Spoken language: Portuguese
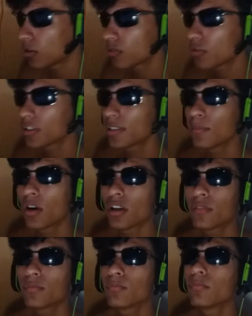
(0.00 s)
Quando você
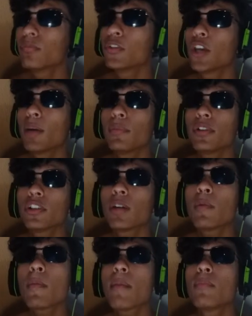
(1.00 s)
morre, sobe,
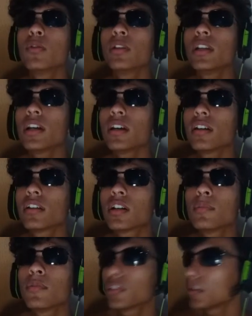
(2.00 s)
sobe uma bolha,
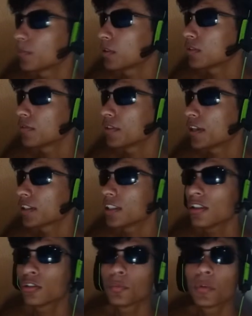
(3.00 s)
como você pode ver
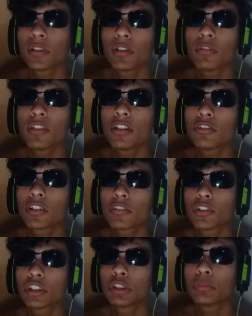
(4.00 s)
aqui, eu tô botando o dedo, só que
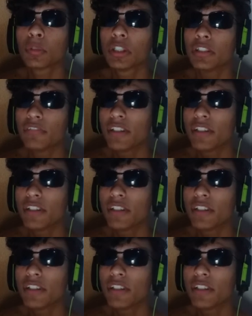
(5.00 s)
vocês não podem